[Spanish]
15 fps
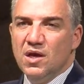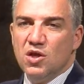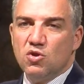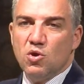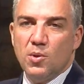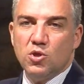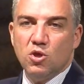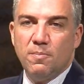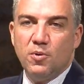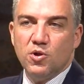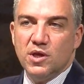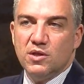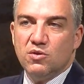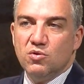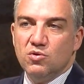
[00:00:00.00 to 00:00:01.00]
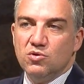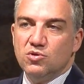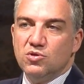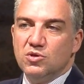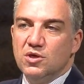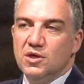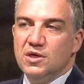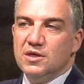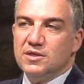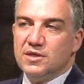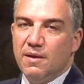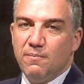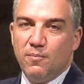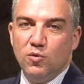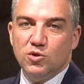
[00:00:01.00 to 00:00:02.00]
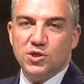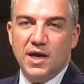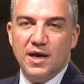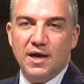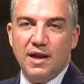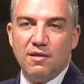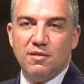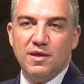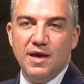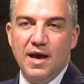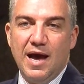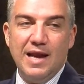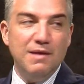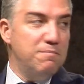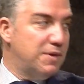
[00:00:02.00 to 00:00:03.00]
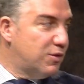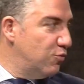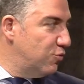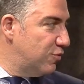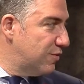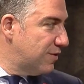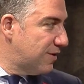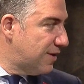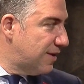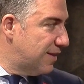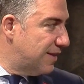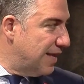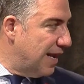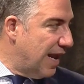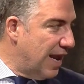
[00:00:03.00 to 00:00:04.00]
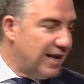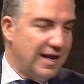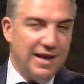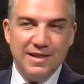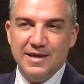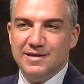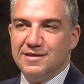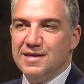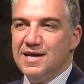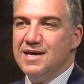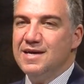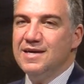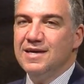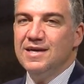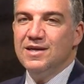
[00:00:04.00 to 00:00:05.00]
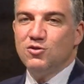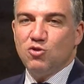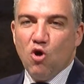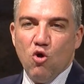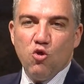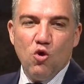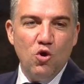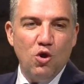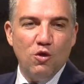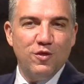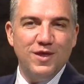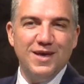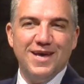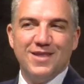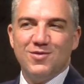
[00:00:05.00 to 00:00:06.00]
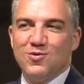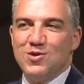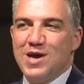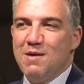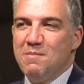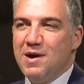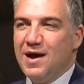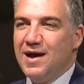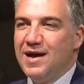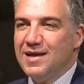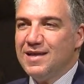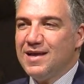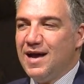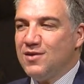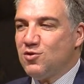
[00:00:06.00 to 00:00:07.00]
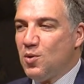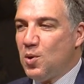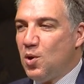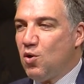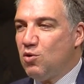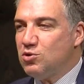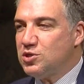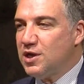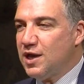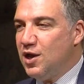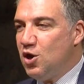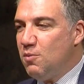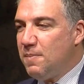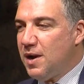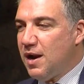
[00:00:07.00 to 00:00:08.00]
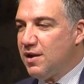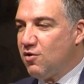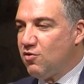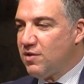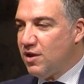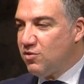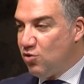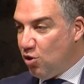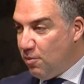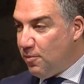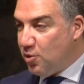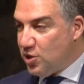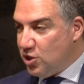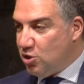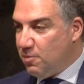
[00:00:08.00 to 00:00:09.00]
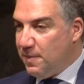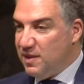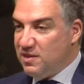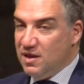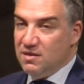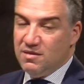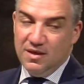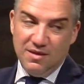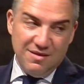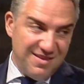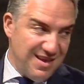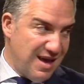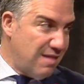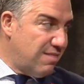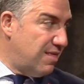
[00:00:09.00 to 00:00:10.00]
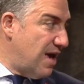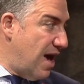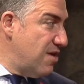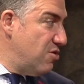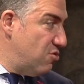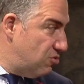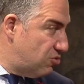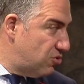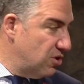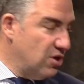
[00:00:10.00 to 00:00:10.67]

Todos estos proyectos se impulsan gracias al ímpetu de la alcaldesa todos los días nos llama a todos los consejeros para recordarnos los proyectos pendientes de hace años